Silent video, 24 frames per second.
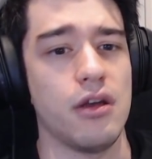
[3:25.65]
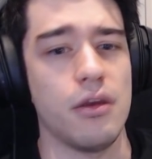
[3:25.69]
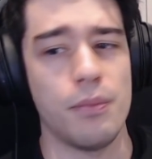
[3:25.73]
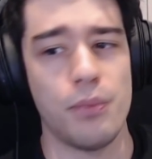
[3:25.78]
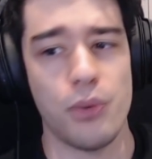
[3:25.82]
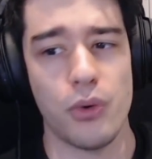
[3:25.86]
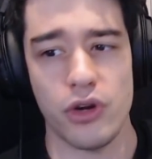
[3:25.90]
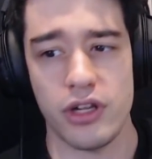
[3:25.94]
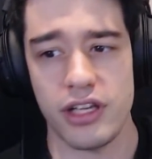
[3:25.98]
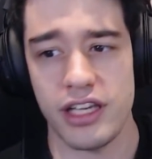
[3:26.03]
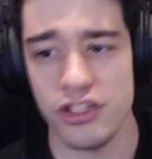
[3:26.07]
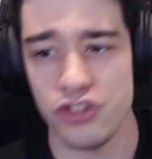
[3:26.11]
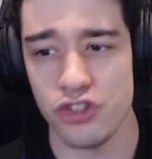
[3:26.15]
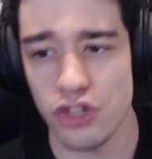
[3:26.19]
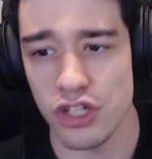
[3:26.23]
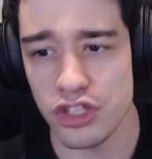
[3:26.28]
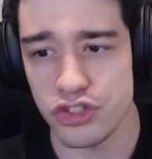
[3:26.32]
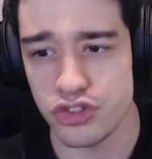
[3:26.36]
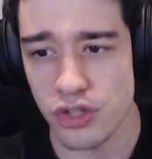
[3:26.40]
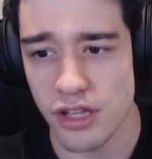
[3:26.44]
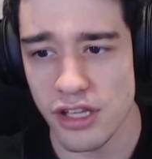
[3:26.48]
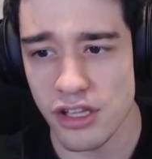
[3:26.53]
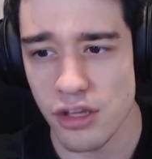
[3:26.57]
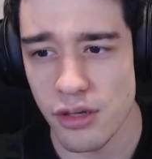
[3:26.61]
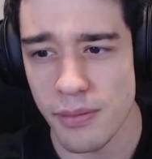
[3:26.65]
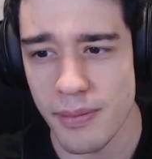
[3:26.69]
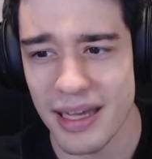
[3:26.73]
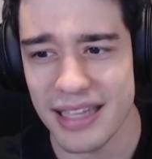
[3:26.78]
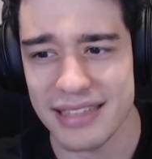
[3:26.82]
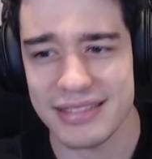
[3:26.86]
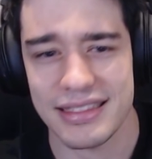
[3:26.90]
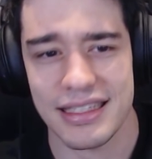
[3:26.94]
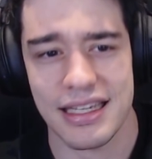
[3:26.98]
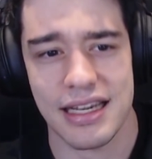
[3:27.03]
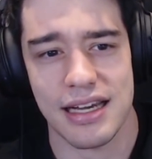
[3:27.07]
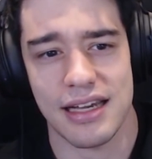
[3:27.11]
¿Por qué yo le estoy dando
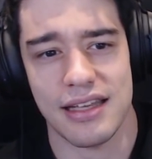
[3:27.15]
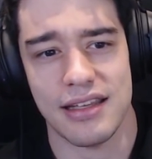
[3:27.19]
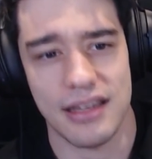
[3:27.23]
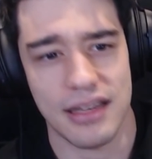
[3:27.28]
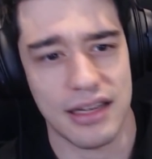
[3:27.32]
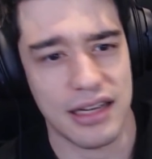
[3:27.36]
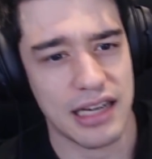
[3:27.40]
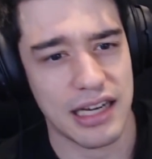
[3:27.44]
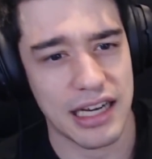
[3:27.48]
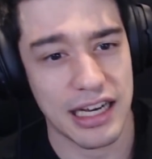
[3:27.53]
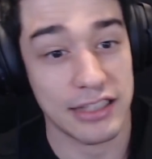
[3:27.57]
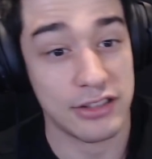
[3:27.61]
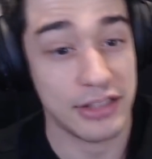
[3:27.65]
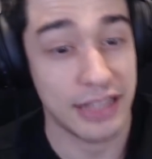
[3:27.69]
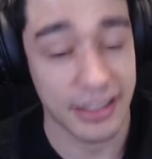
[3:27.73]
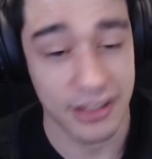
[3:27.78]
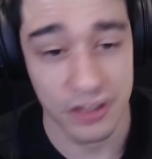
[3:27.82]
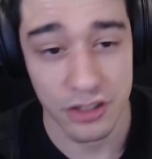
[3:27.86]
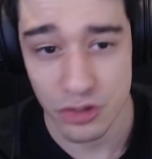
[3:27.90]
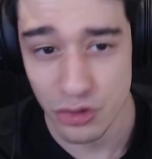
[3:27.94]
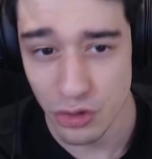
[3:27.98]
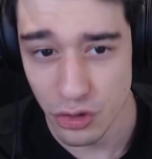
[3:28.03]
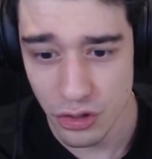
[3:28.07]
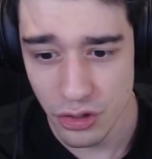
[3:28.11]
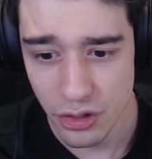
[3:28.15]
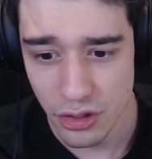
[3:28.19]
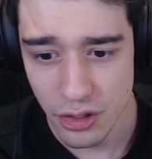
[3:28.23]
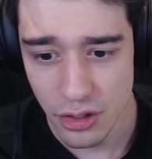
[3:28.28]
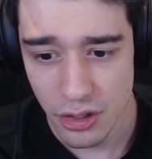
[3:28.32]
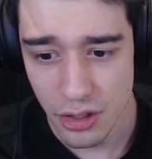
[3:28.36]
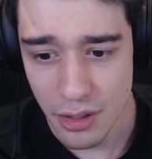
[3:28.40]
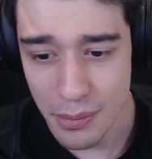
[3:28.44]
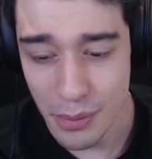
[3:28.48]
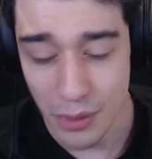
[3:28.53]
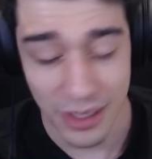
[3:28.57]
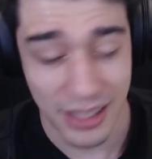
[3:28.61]
más caña a TikTok?
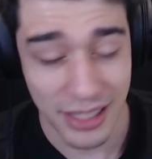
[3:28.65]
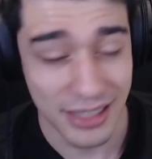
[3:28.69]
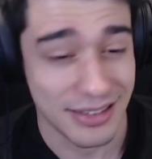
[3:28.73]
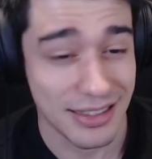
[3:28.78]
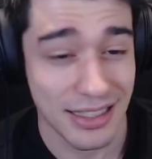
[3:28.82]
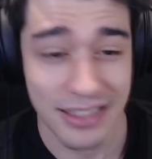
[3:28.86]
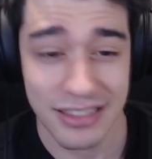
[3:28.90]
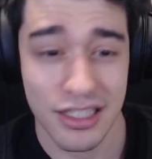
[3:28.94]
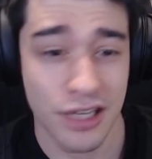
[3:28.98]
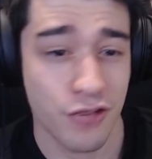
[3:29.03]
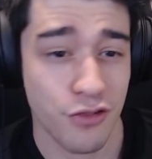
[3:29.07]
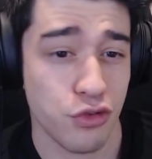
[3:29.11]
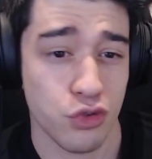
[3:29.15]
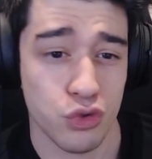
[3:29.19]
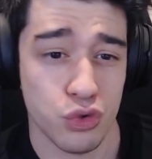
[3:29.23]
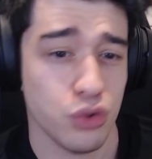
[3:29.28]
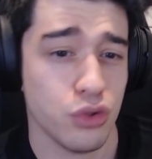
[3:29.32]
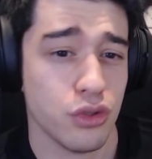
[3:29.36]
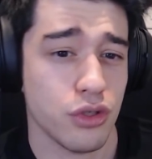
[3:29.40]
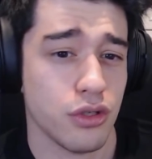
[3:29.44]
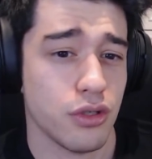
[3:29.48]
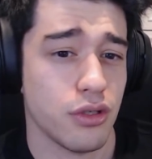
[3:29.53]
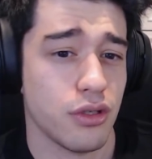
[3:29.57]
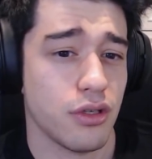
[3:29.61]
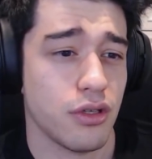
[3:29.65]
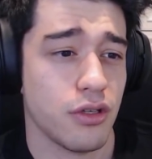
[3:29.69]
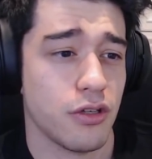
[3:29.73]
Porque sé que es el futuro.